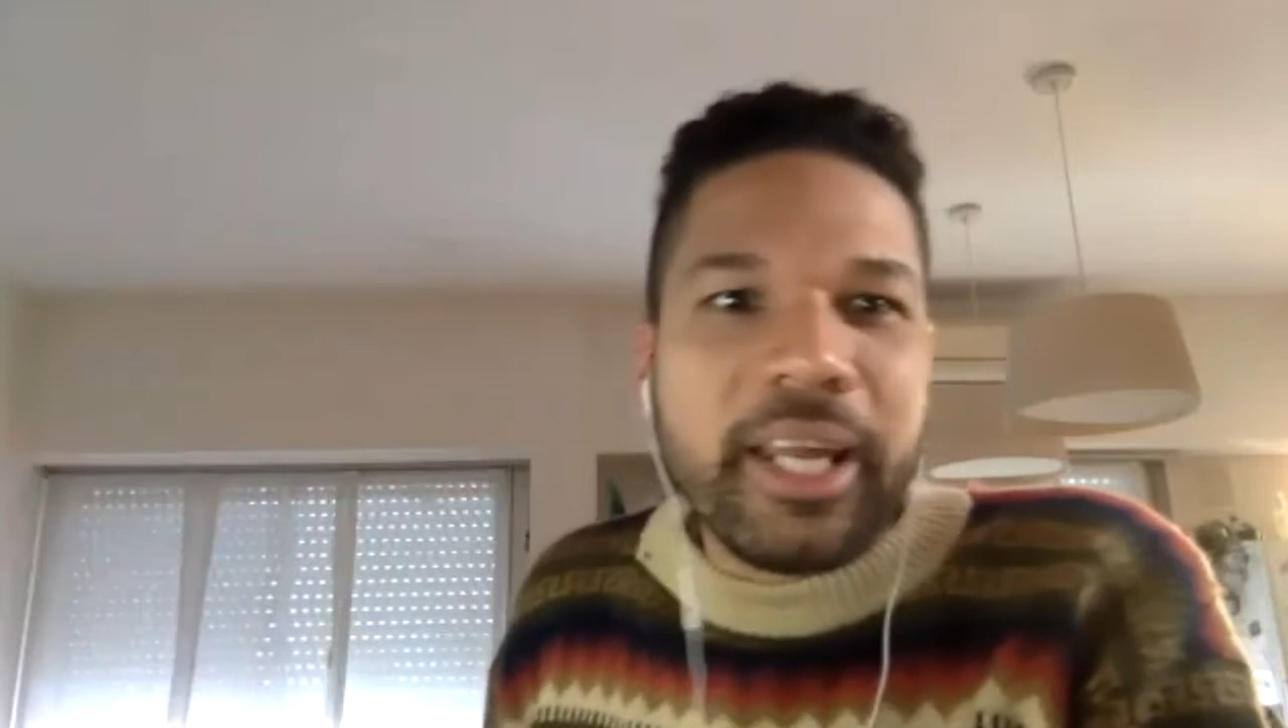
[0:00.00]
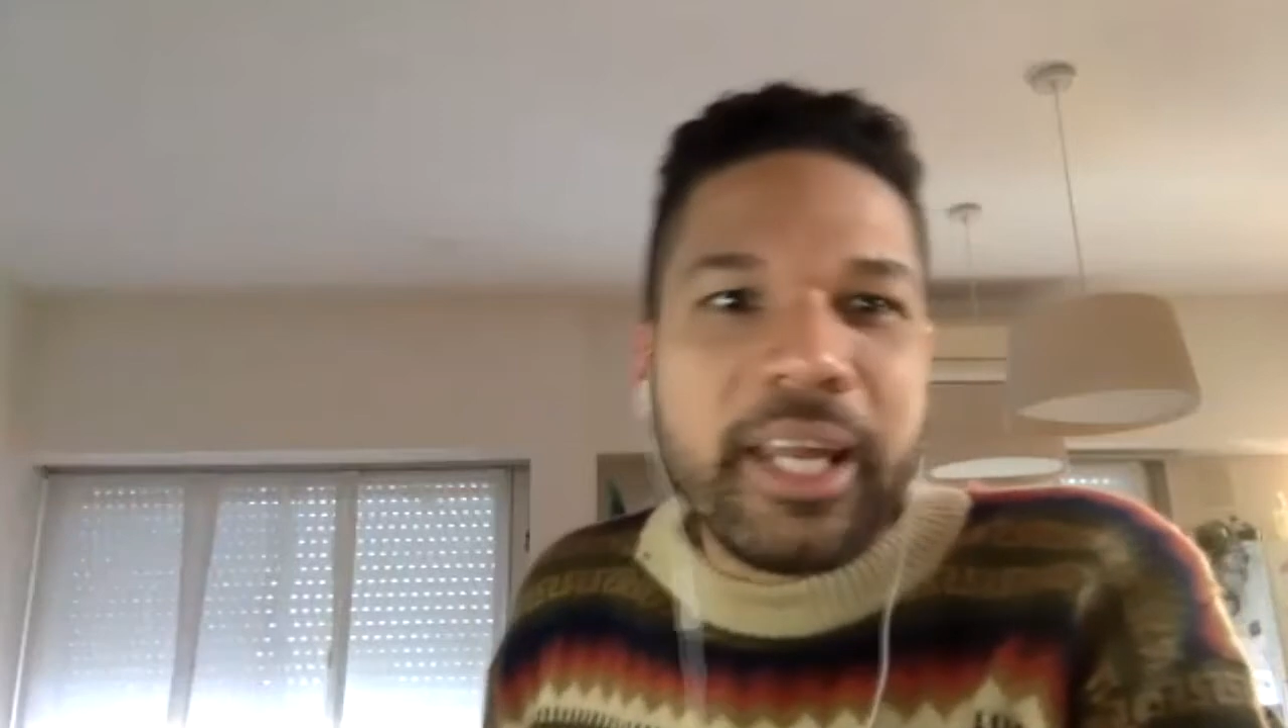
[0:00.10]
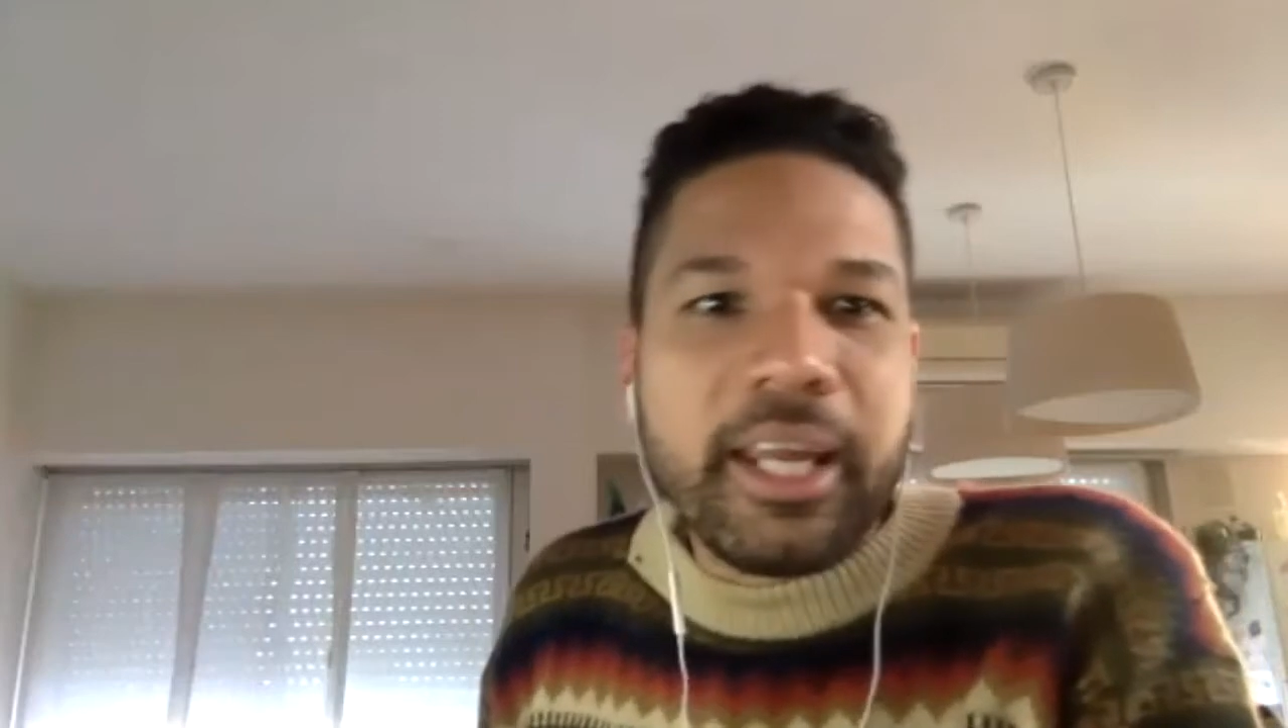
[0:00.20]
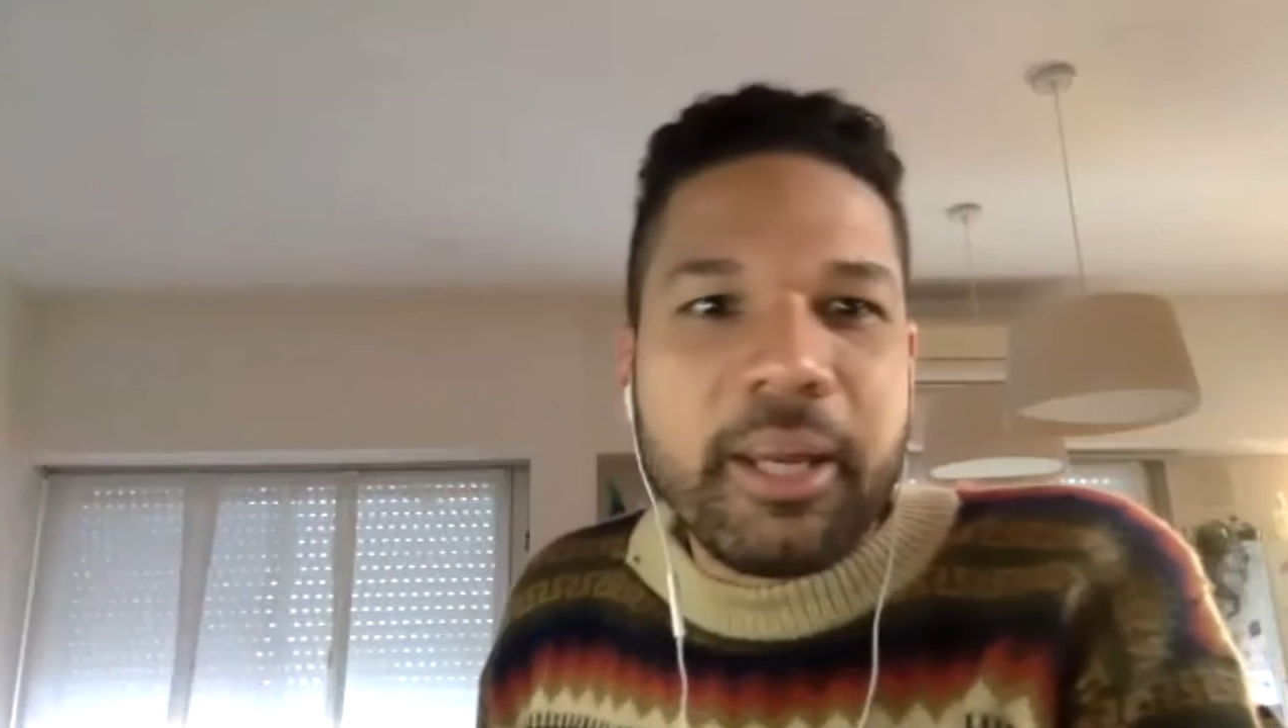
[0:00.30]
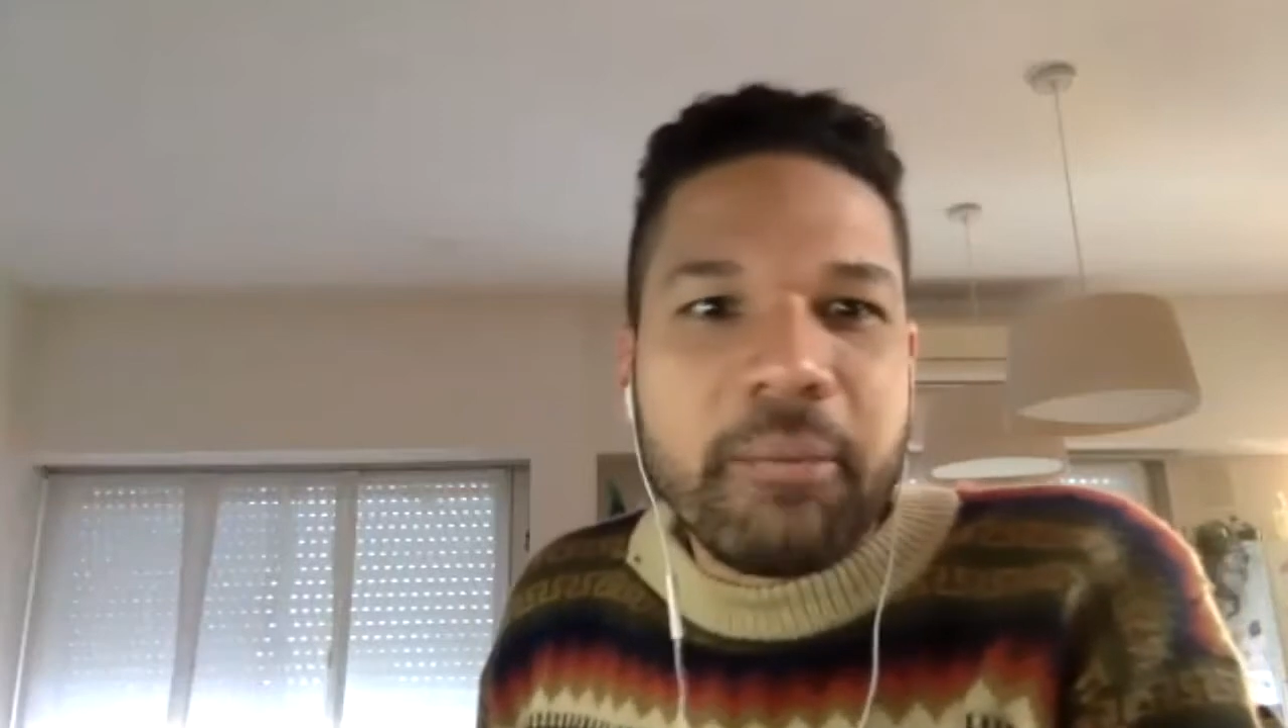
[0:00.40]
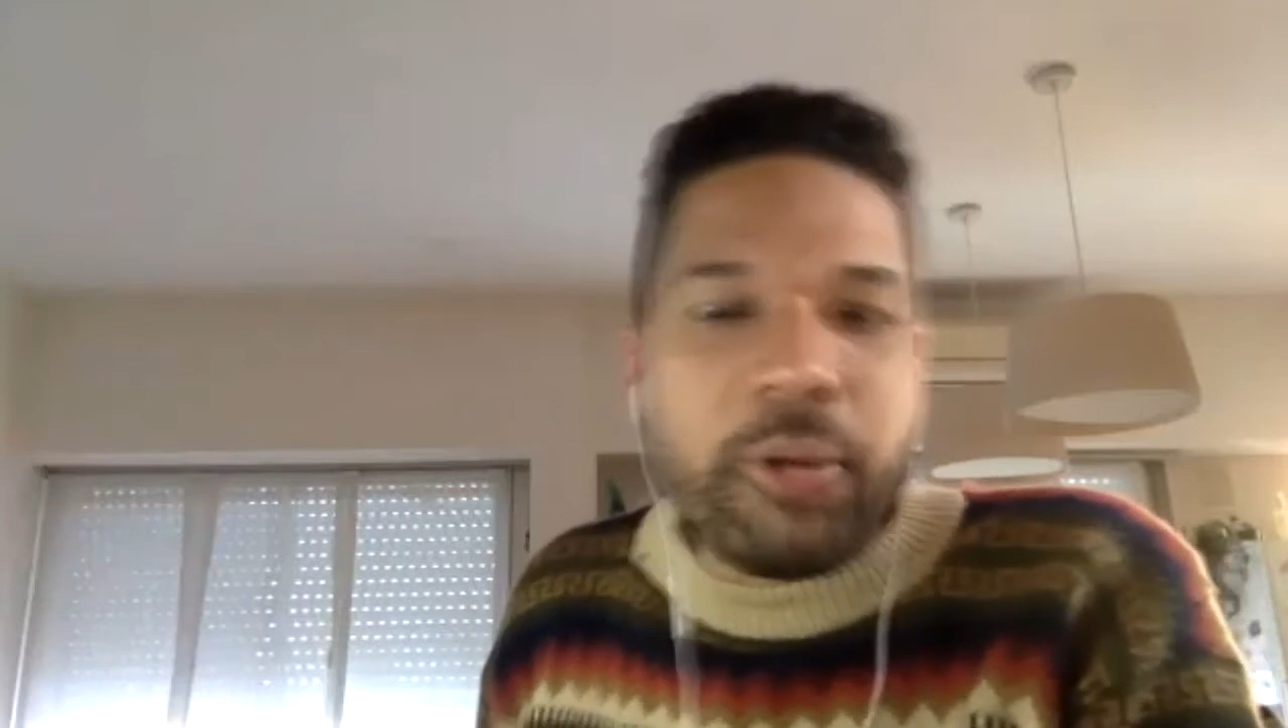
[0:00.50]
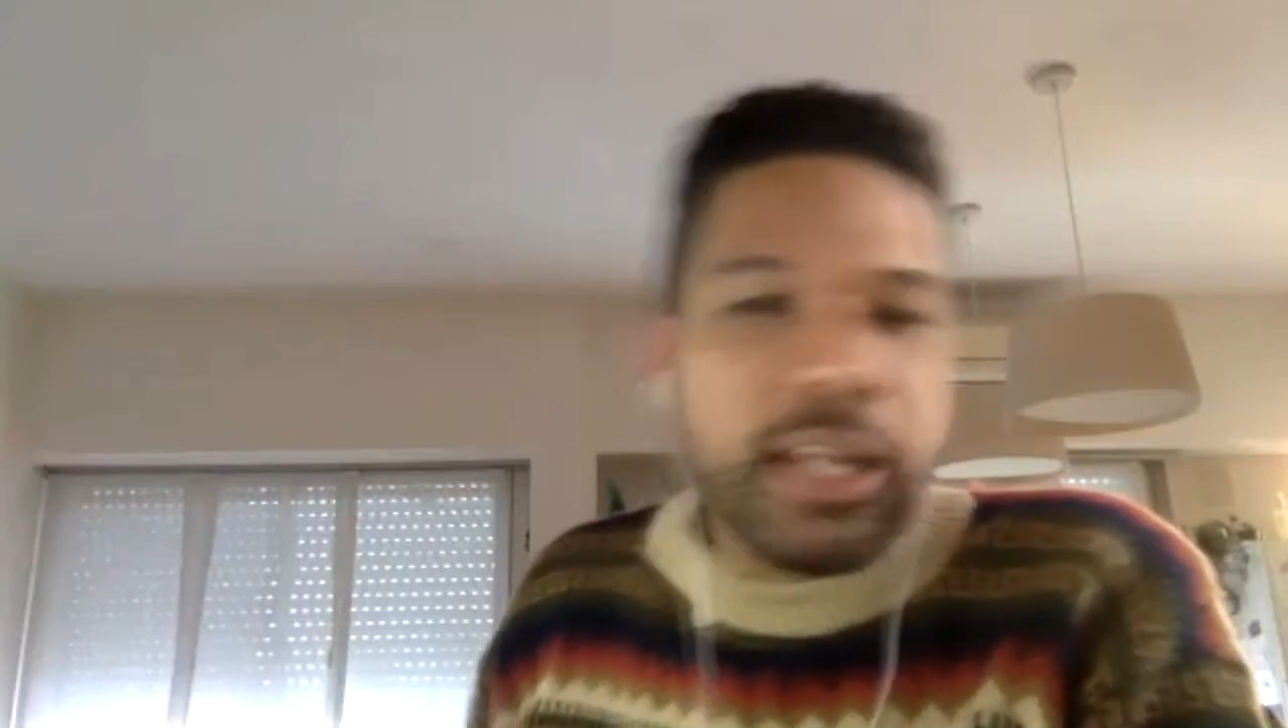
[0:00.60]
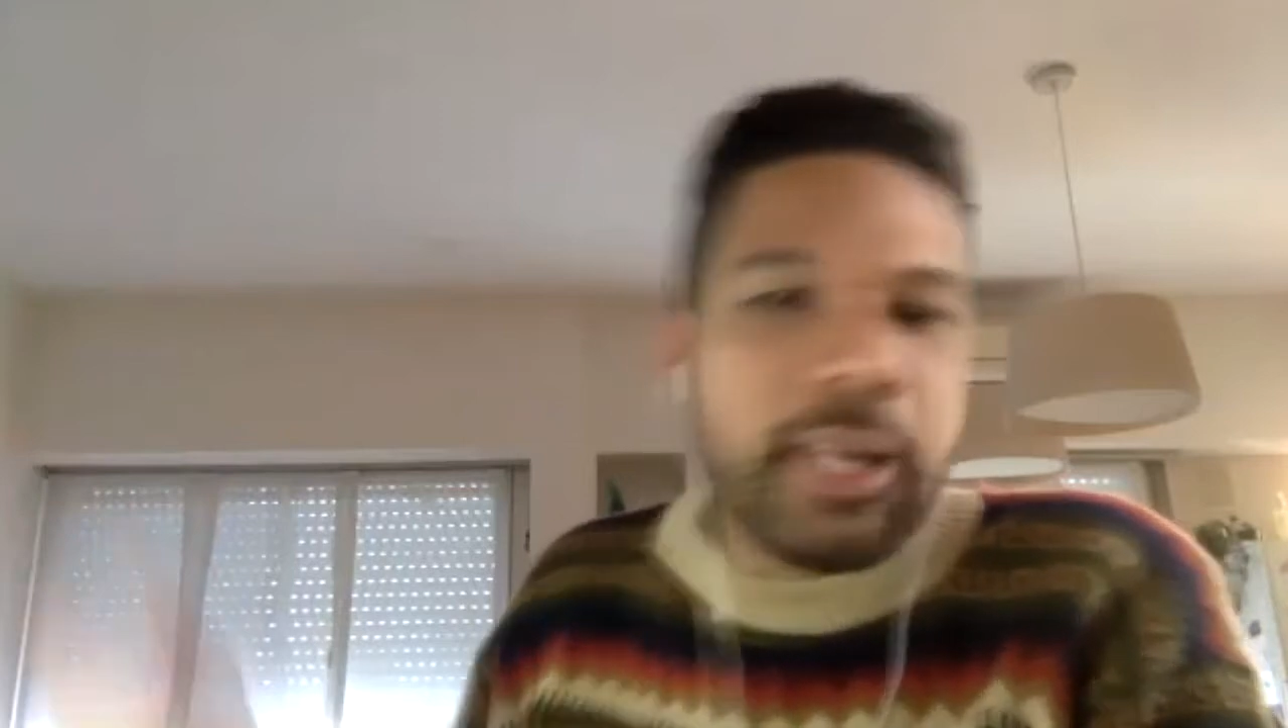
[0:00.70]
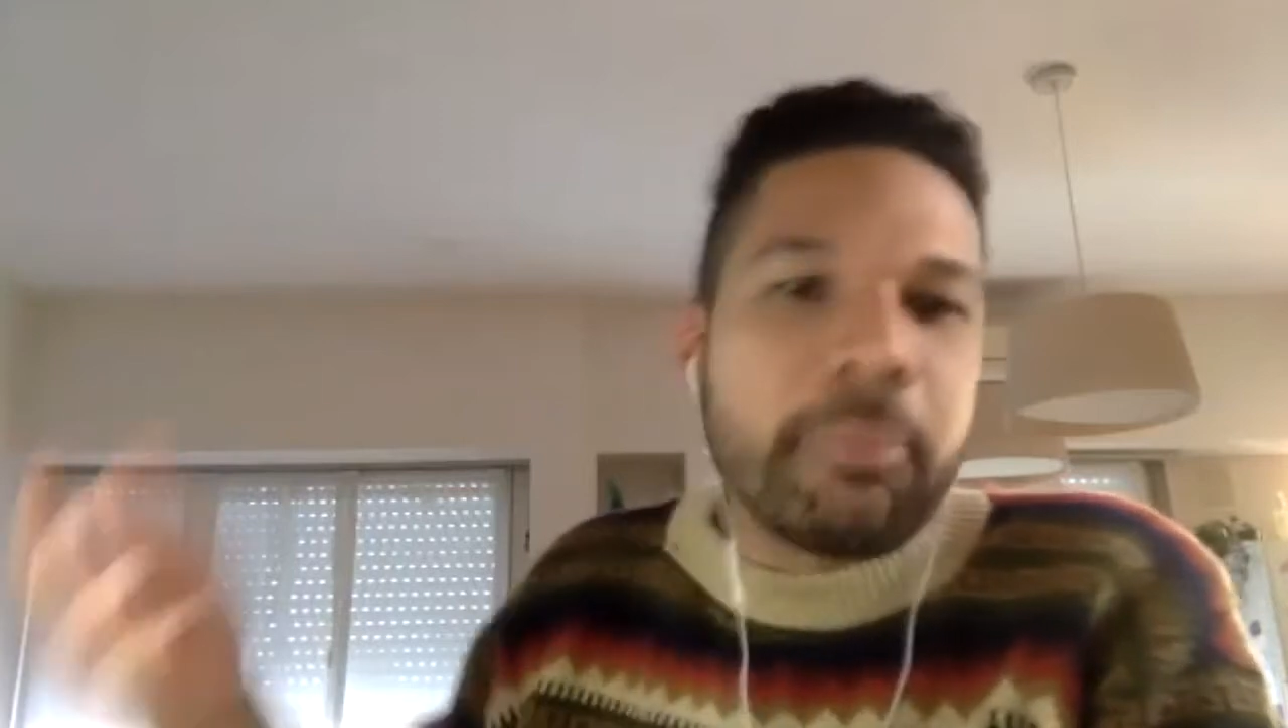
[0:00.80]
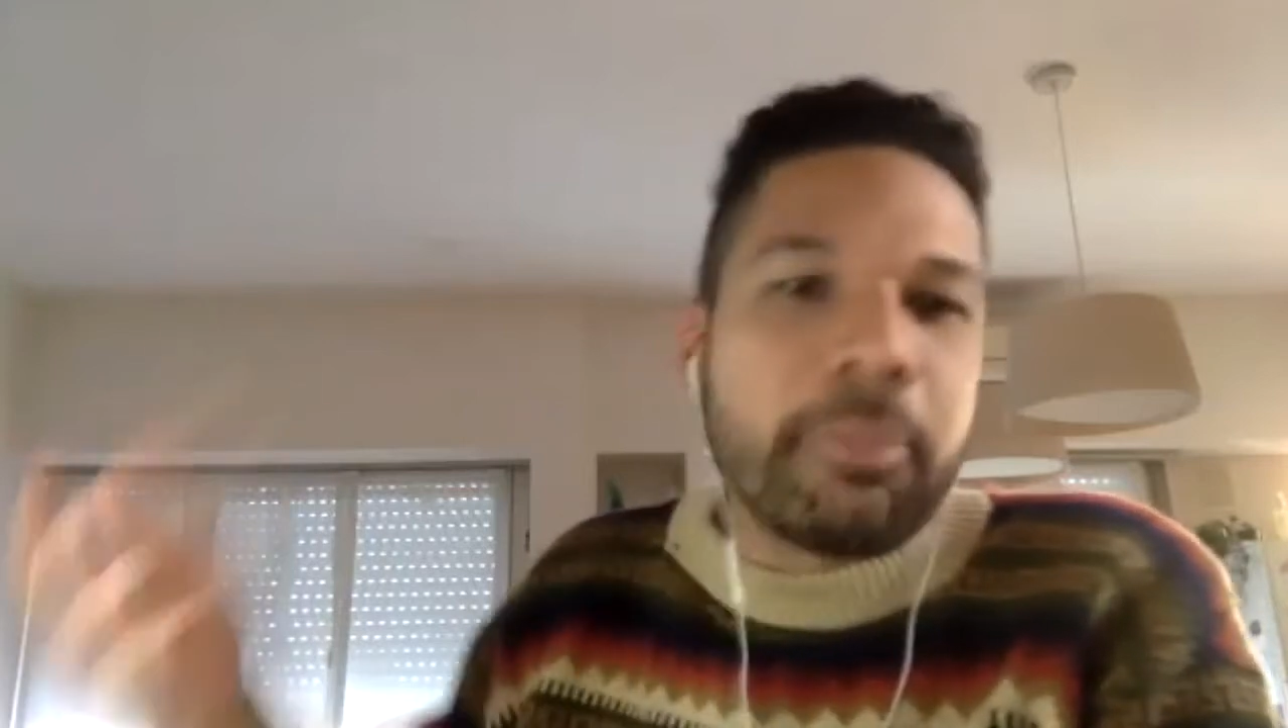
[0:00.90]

eh, por estas